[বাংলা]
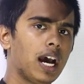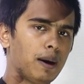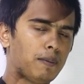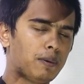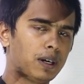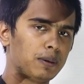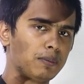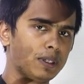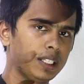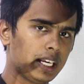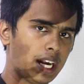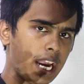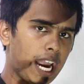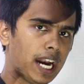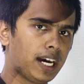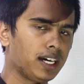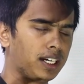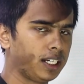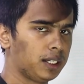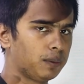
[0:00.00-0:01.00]
আবার আমাদের
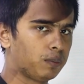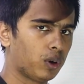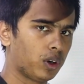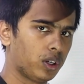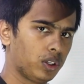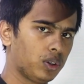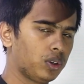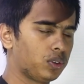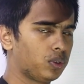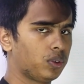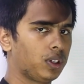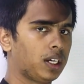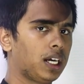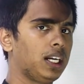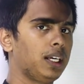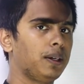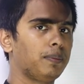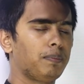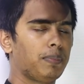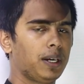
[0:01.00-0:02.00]
অ্যান্টিবডিও টোটালি